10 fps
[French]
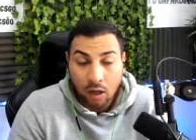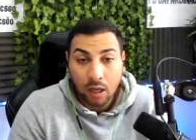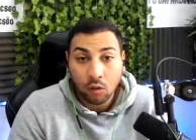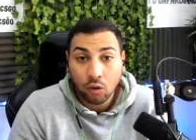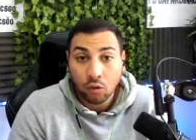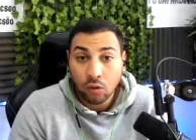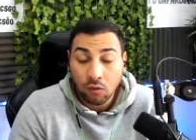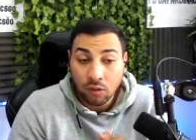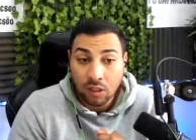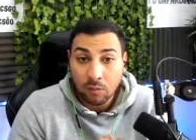Et aujourd'hui, je
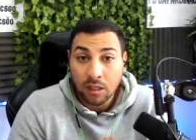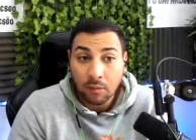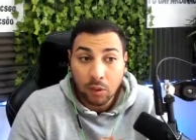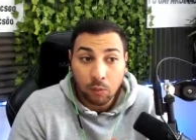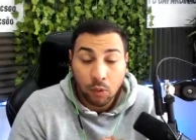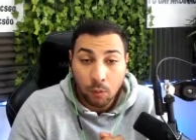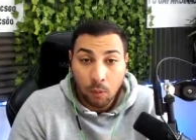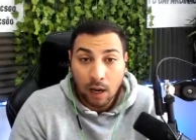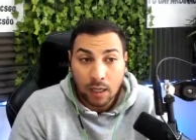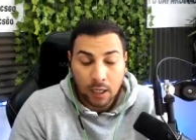vais vous expliquer un petit peu le
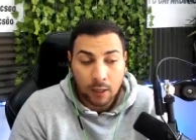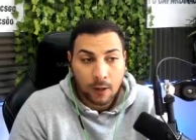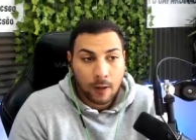planning.